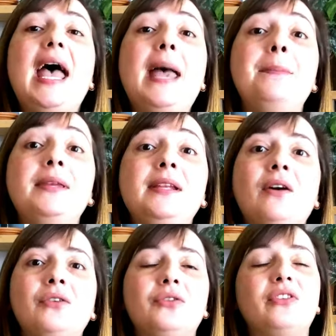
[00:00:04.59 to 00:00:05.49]
un
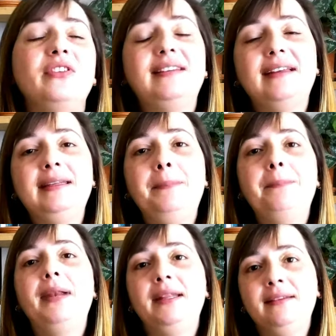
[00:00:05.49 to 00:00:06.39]
bilan sur cette
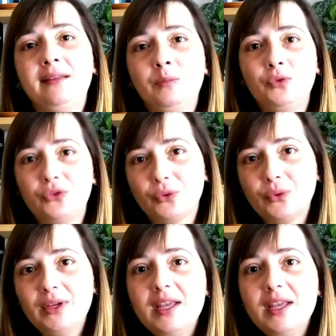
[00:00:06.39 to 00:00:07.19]
année pleine d'émotions.